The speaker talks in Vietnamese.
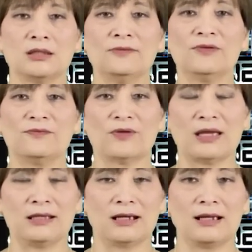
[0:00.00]
Chính vì
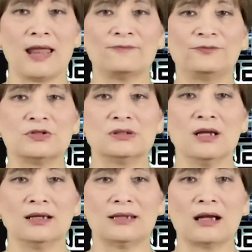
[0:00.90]
vậy, Lam Phương
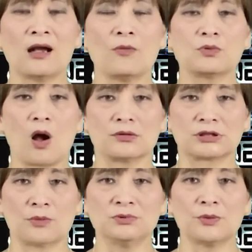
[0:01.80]
đã không còn
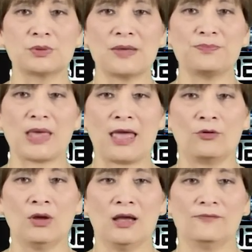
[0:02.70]
sống trong kiếp
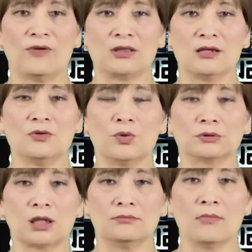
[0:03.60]
nghèo và những
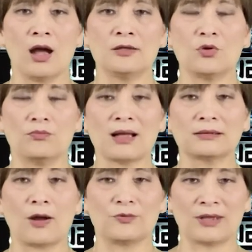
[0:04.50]
cuộc tình mới cũng
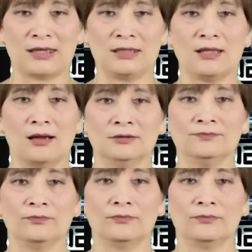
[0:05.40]
bắt đầu nảy nở.